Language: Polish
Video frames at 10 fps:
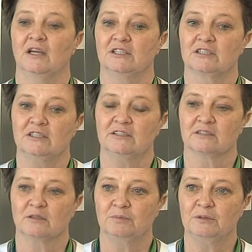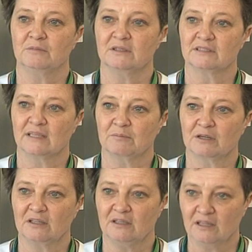Jeżeli zrobimy,
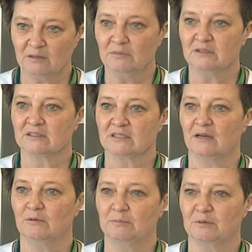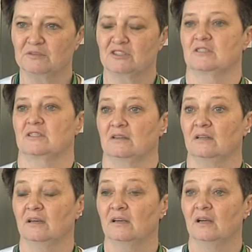zamkniemy całe
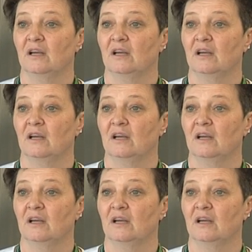pomieszczenie,